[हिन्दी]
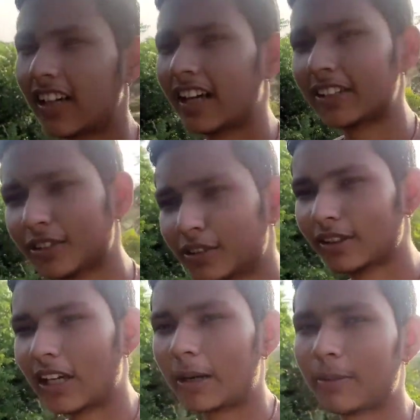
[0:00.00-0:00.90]
हाँ तो
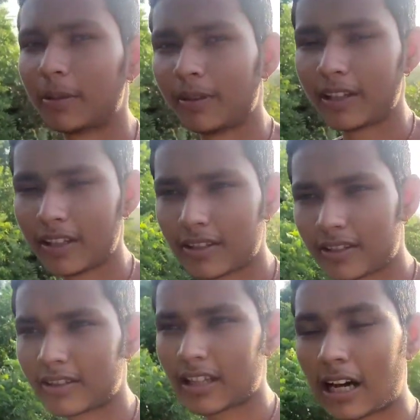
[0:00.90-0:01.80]
आप लोग ने
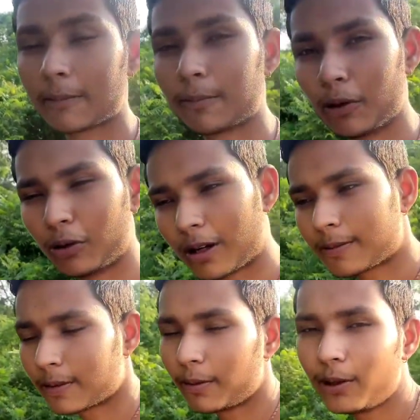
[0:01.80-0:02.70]
आप लोग
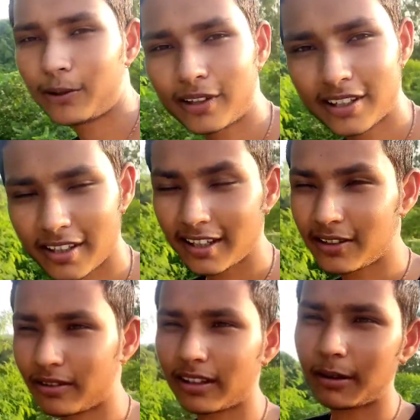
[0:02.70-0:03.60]
आप सभी लोगों ने
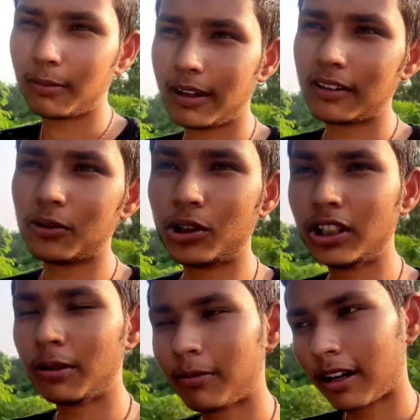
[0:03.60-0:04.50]
सही सुना मैं दो
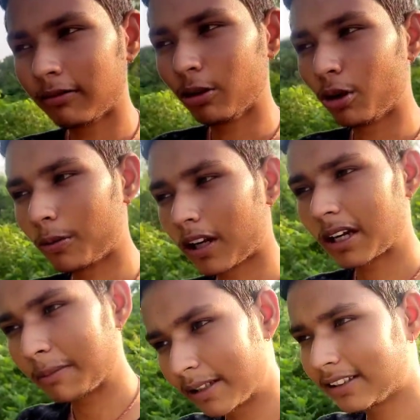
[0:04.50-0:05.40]
दिन बाद ब्लॉग
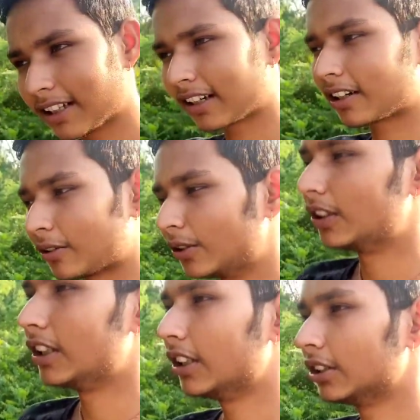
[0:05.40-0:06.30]
बनाना बंद कर रहा हूँ
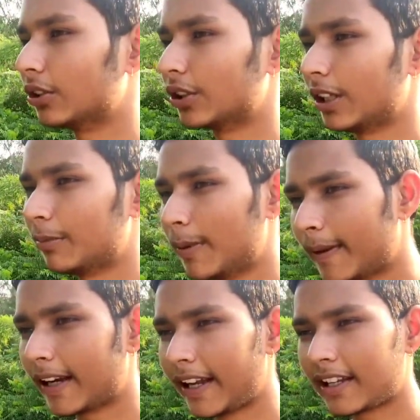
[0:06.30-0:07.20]
क्योंकि अभी
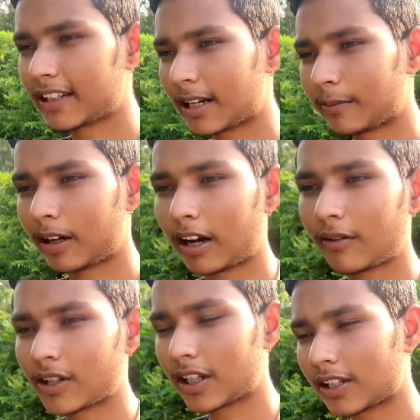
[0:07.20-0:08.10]
मेरा एग्ज़ाम
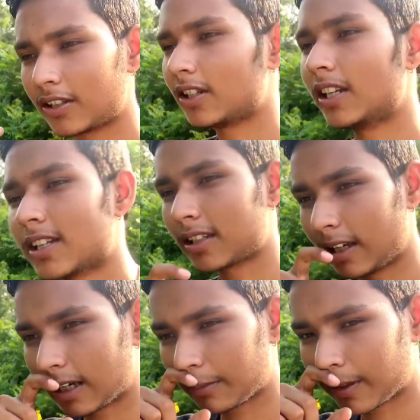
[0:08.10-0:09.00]
काफ़ी ज़्यादा सीरियस
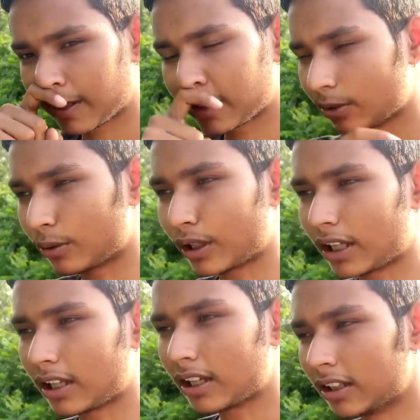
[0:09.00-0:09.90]
लेना पड़ेगा
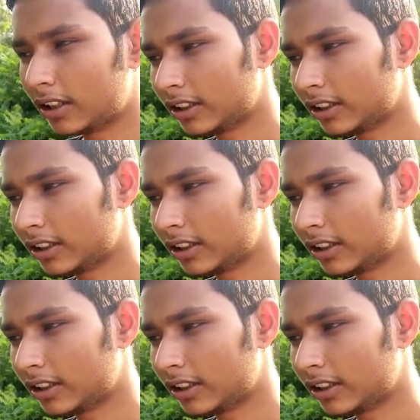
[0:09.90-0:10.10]
क्योंकि